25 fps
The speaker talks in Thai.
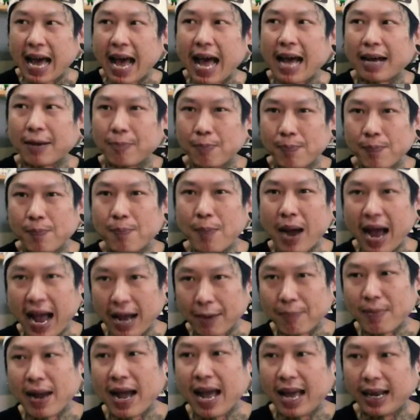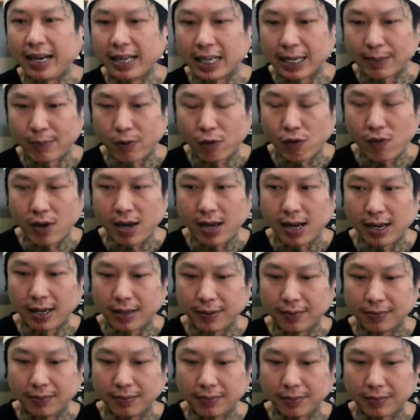ยากมากเลยครับเพราะว่า
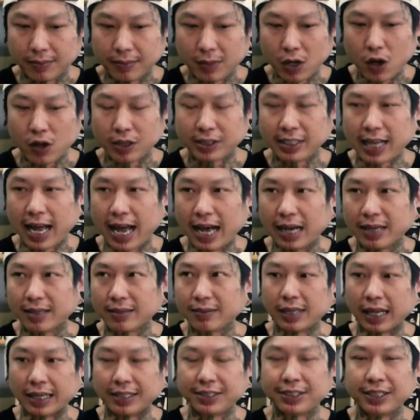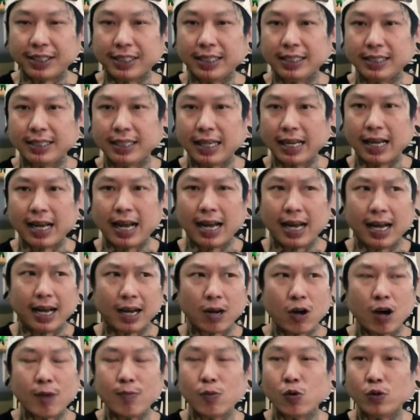นอกจากหนังสือ
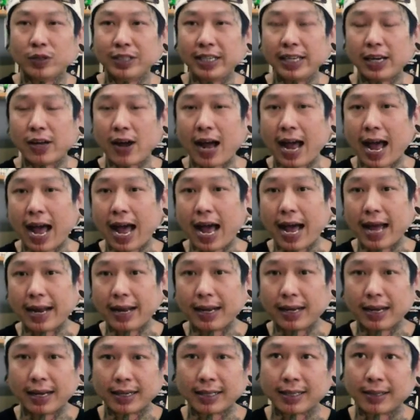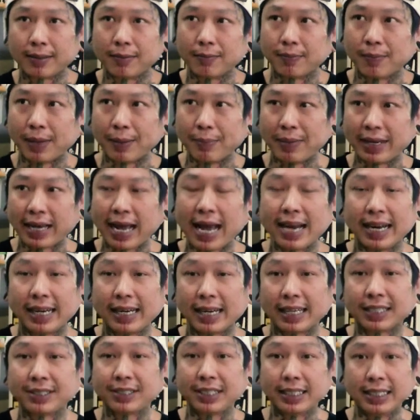ข้อมูลที่เราหามันมีแค่ใน
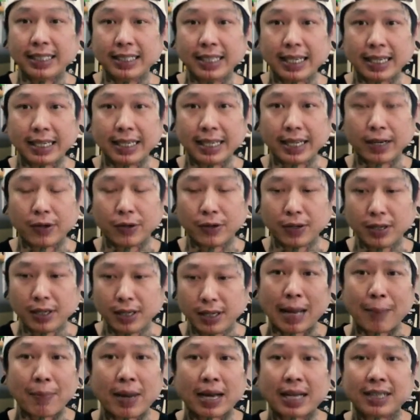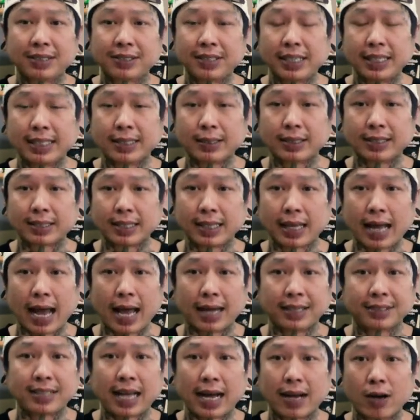หนังสืออย่างเดียวตามแมกกาซีน
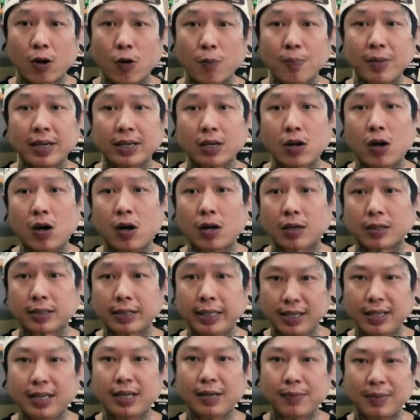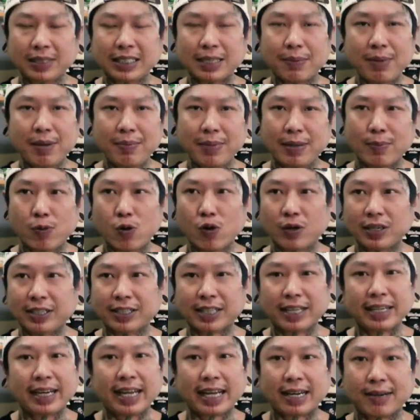งานสักของเมืองนอกมันจะไม่มีพวก
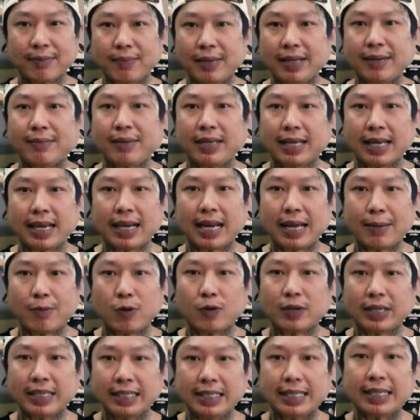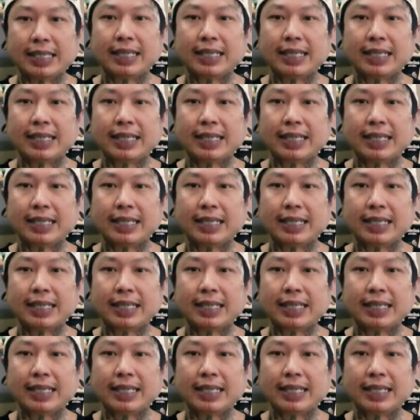อินเทอร์เน็ตมีอะไรพวกนี้